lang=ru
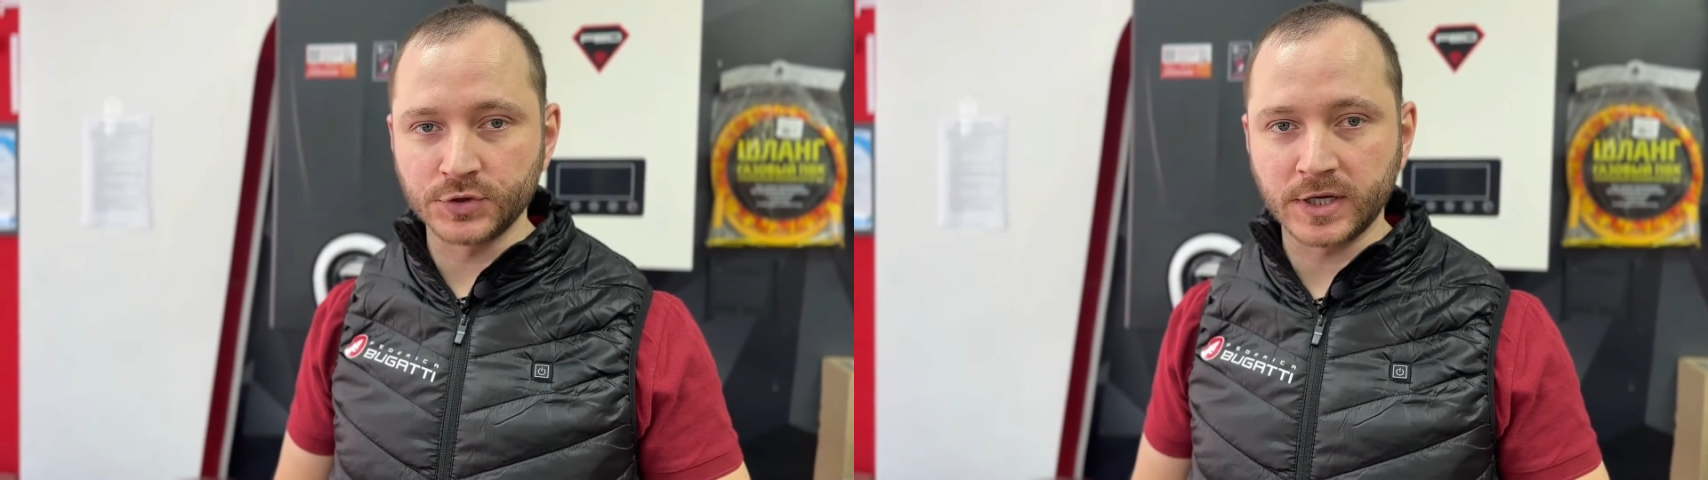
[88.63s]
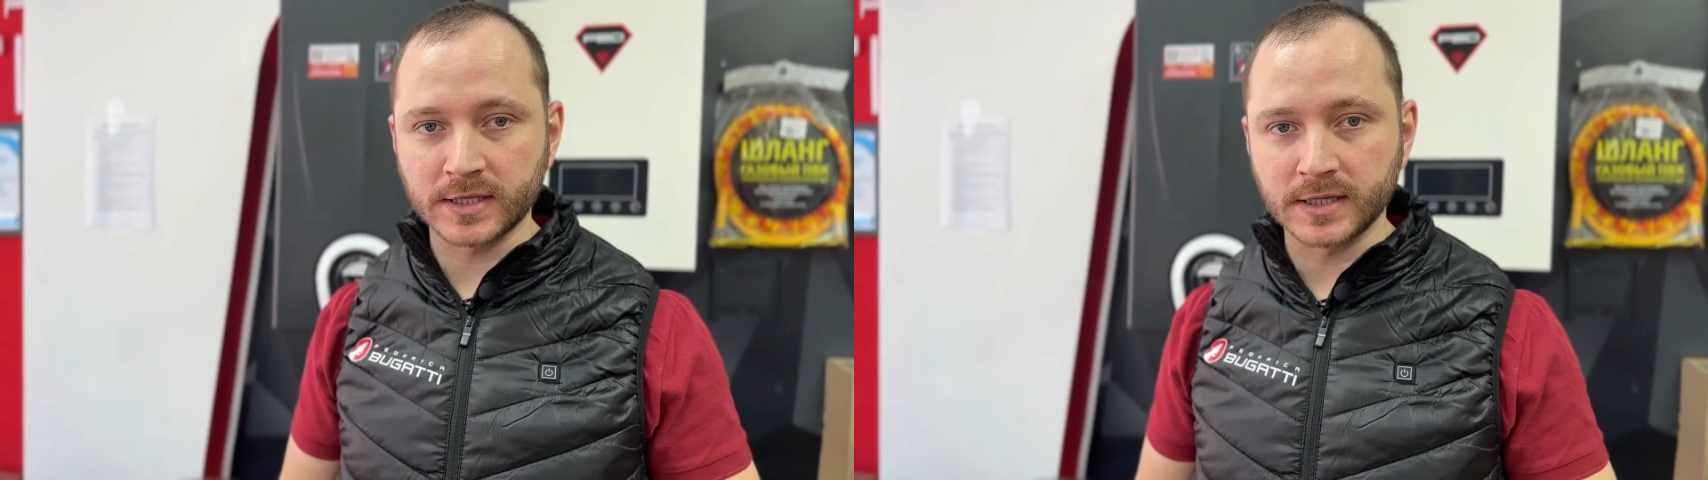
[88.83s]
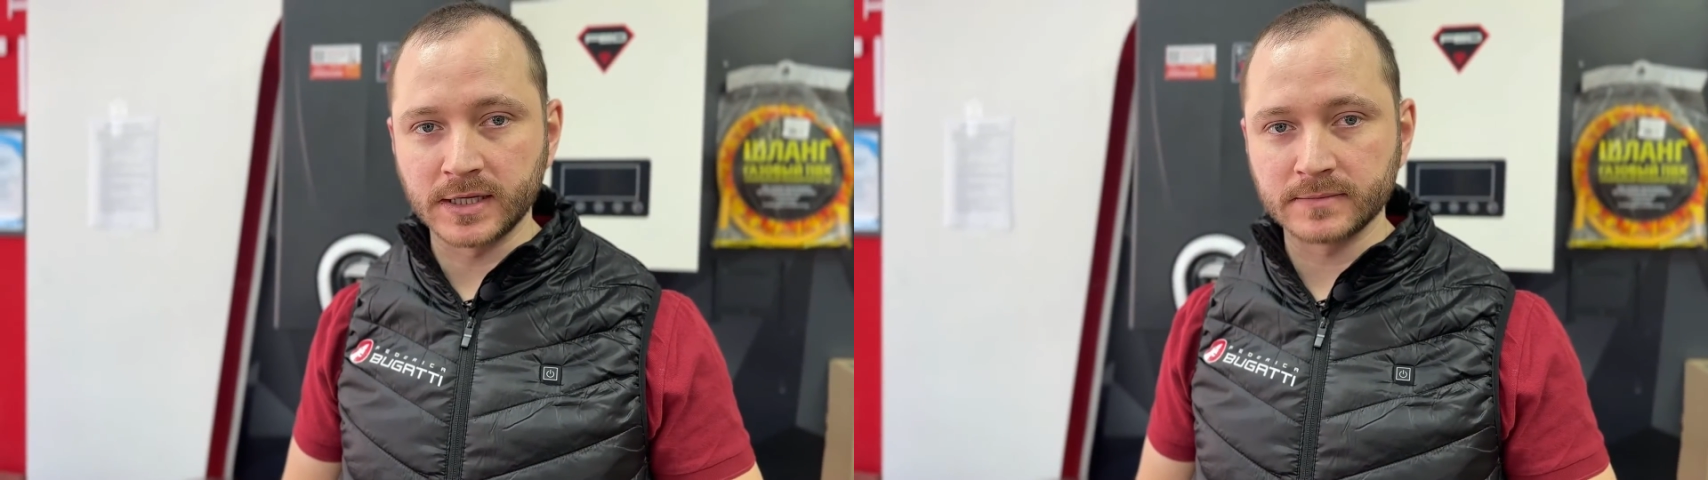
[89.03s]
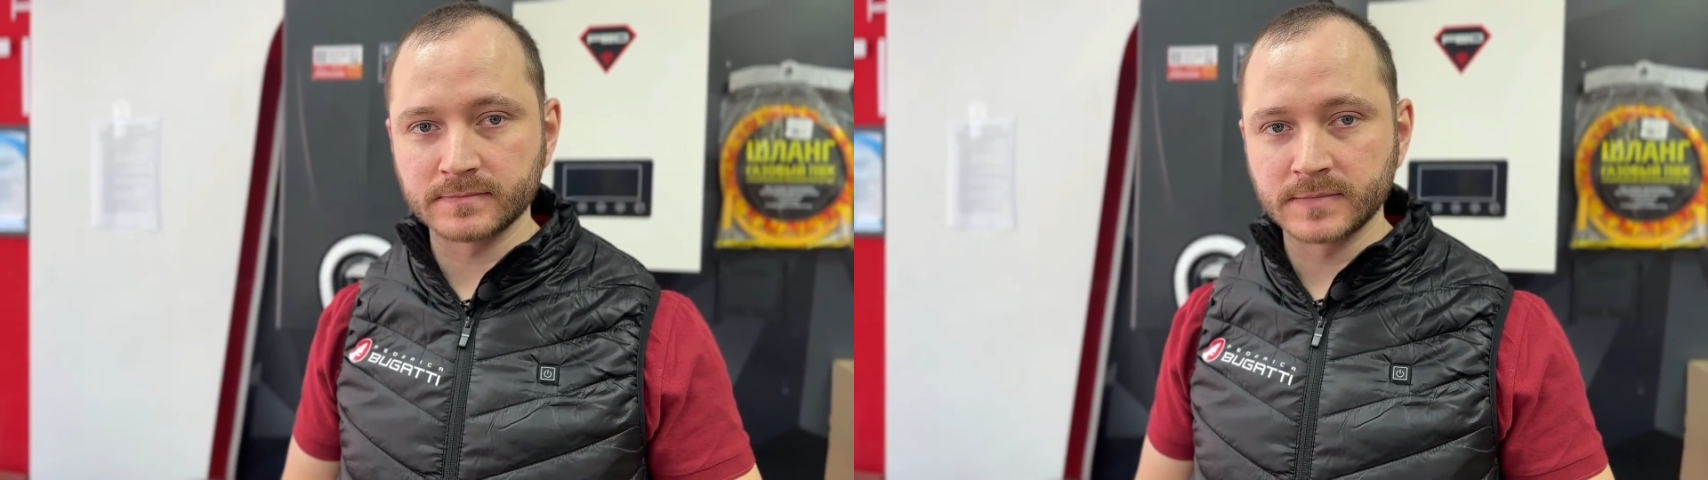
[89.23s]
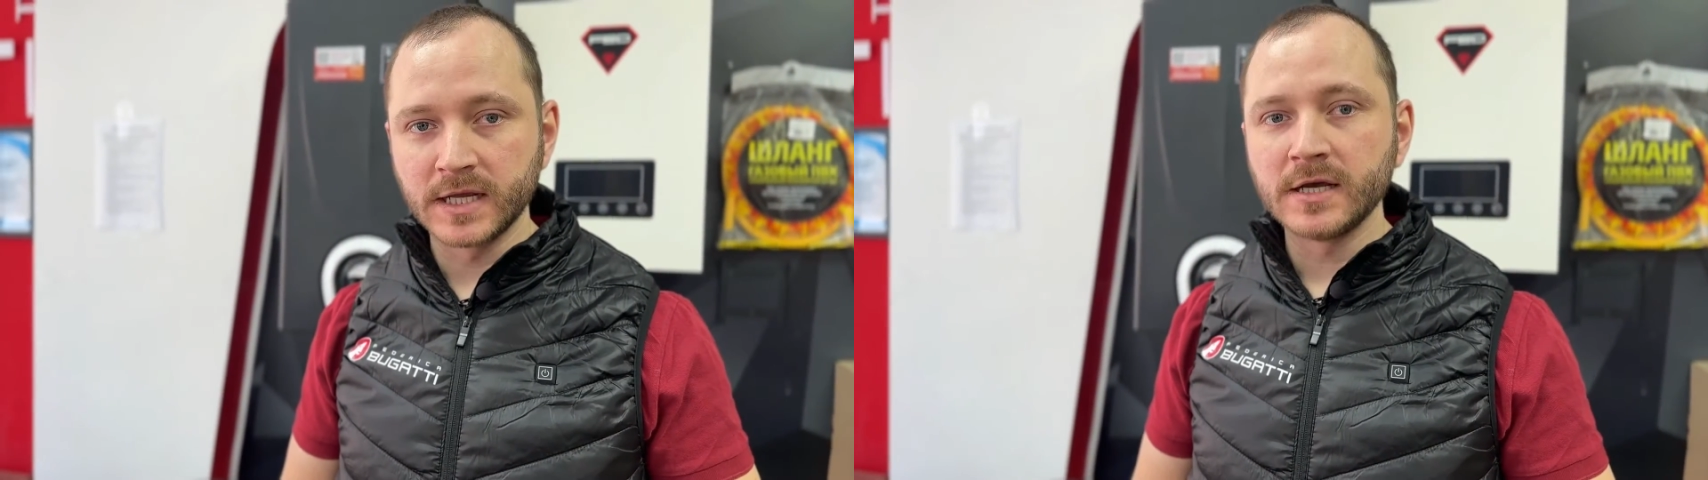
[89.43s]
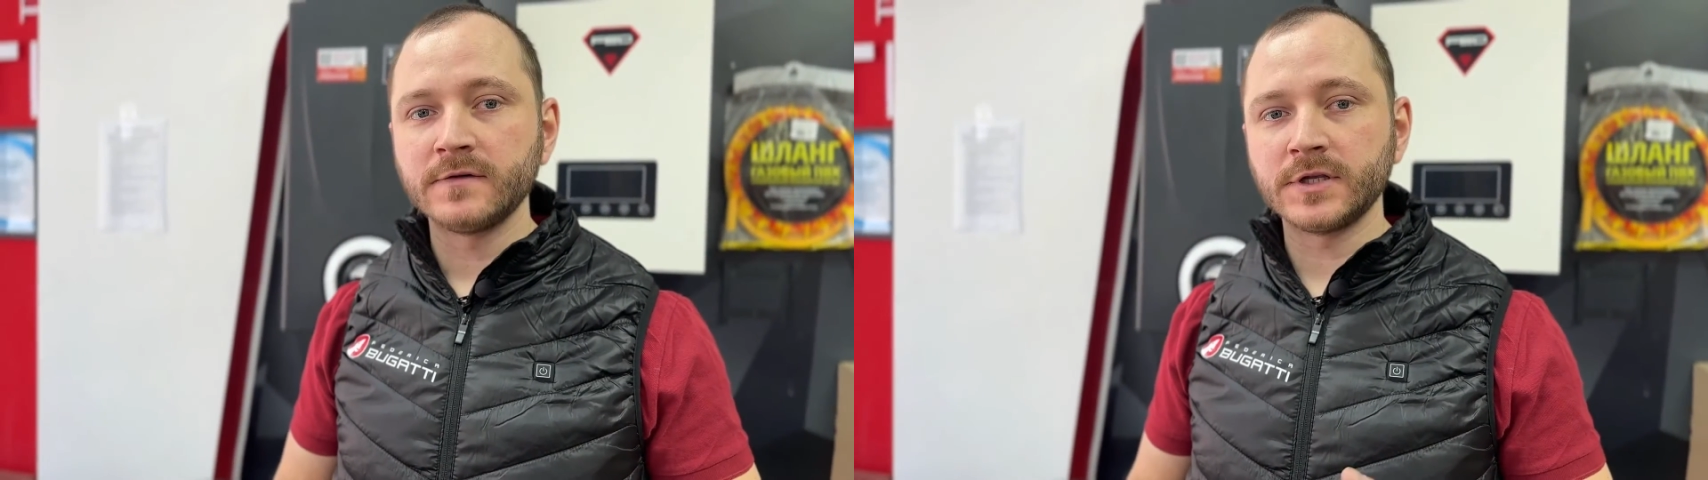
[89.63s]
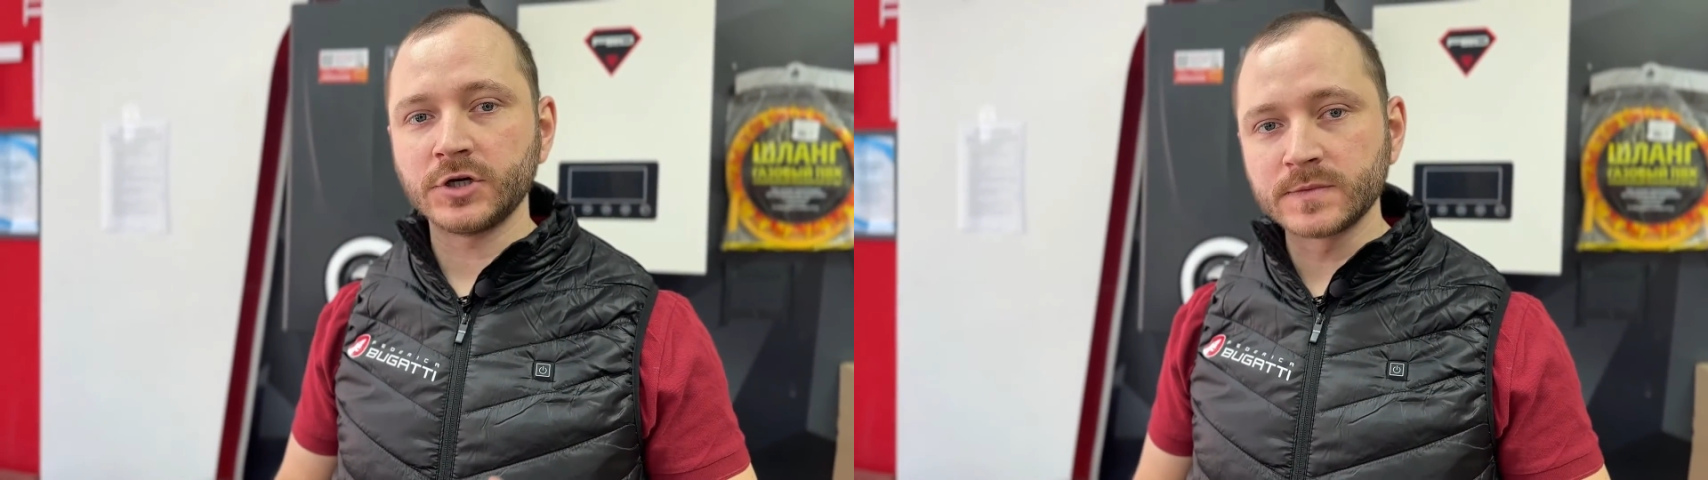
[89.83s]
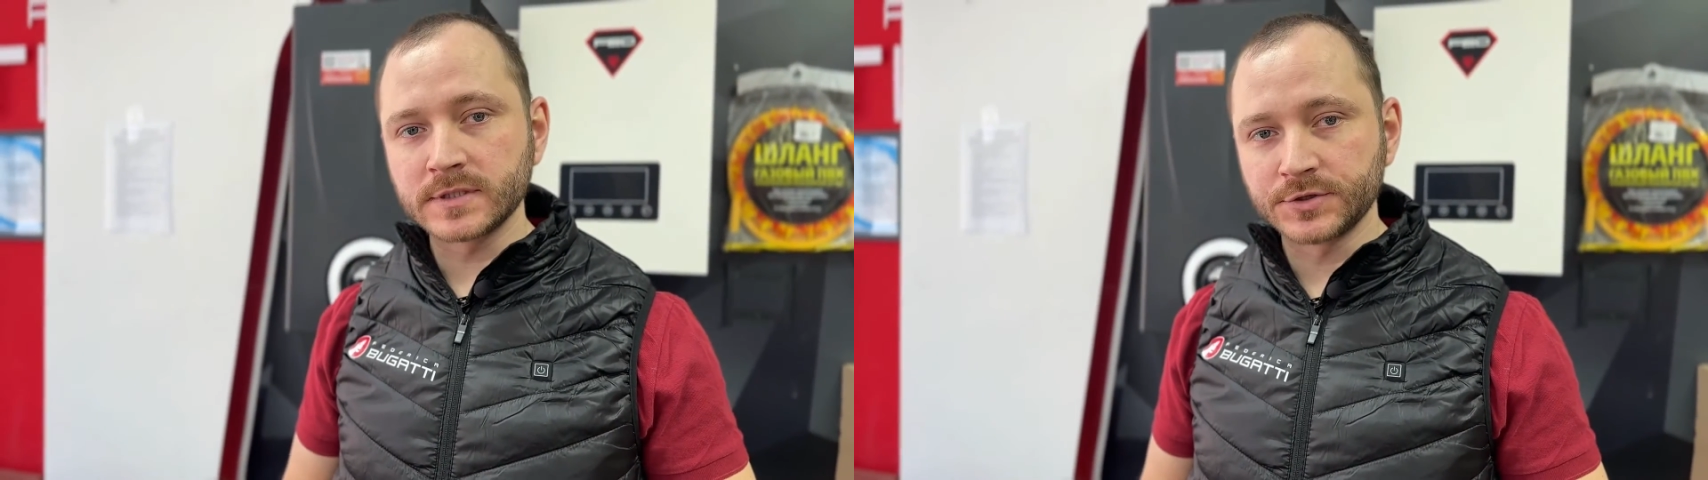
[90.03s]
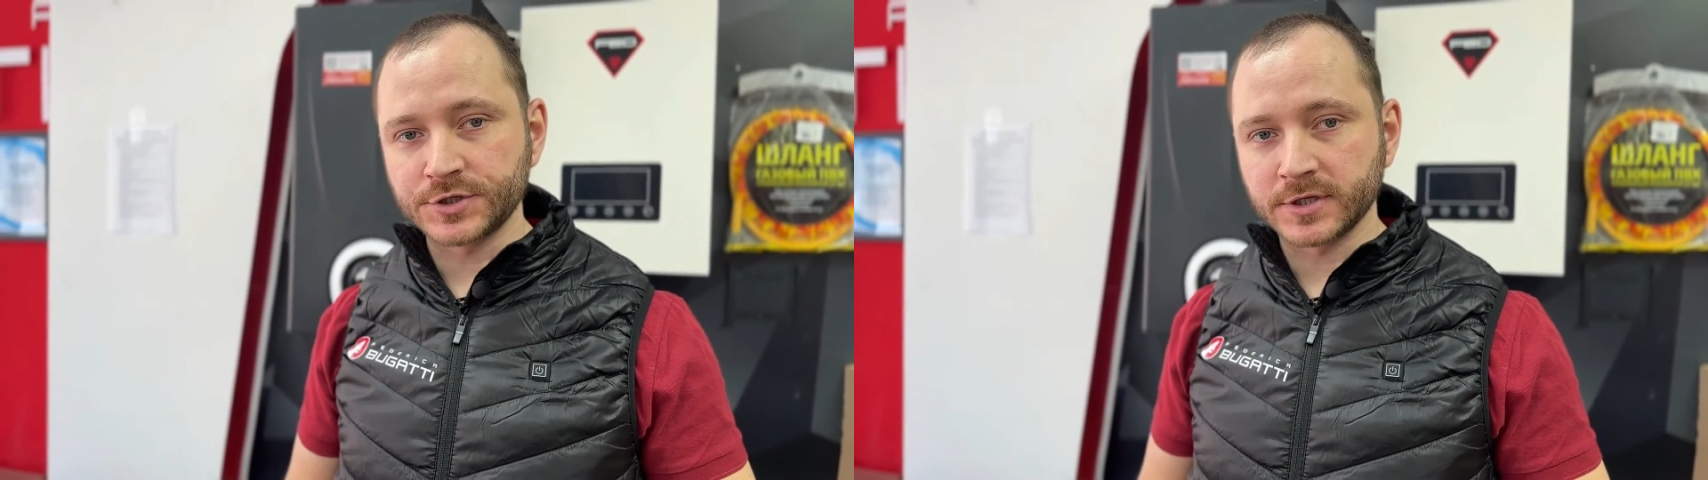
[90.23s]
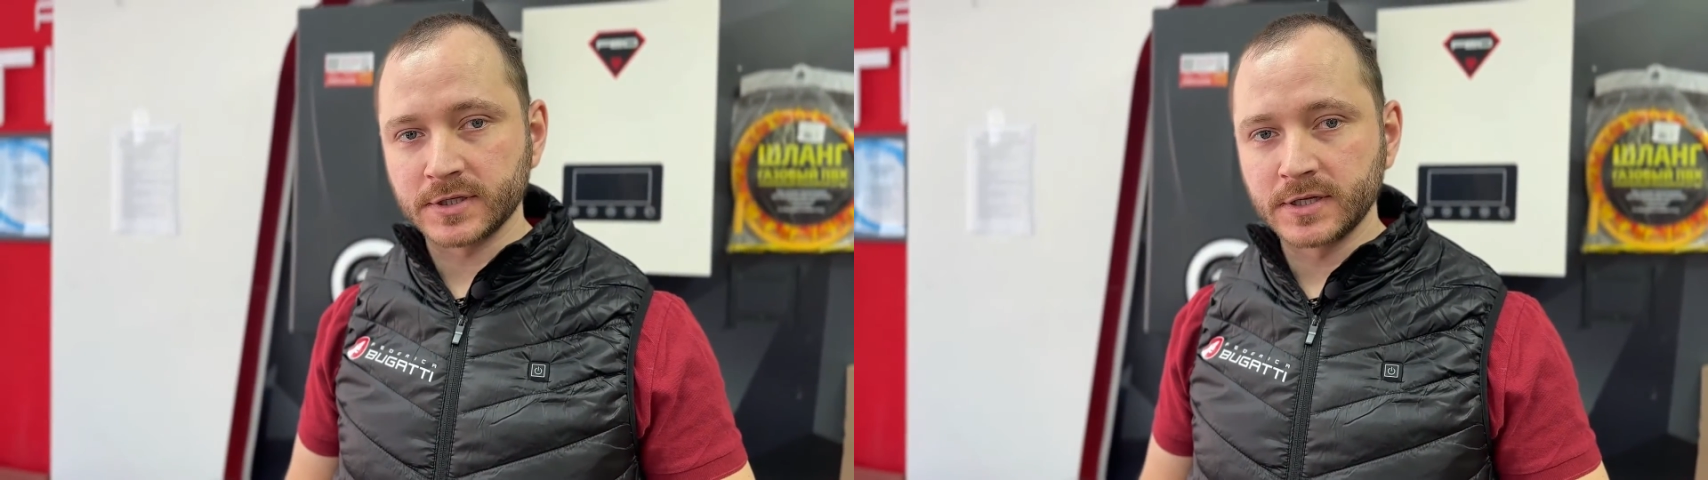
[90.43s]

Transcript: котла. В таком случае